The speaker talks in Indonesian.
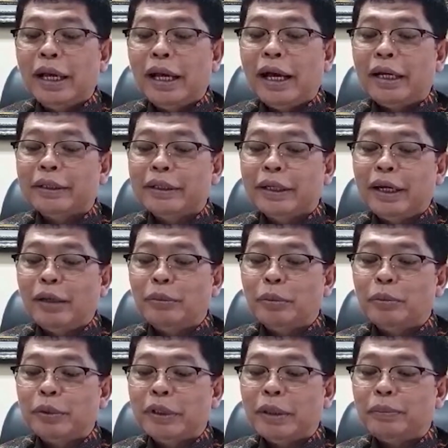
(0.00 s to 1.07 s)
adalah
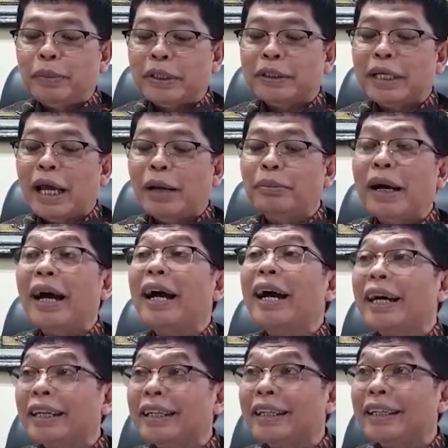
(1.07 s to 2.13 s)
mempunyai
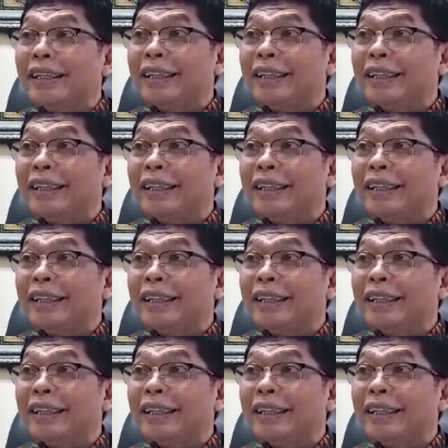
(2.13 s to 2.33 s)
persamaan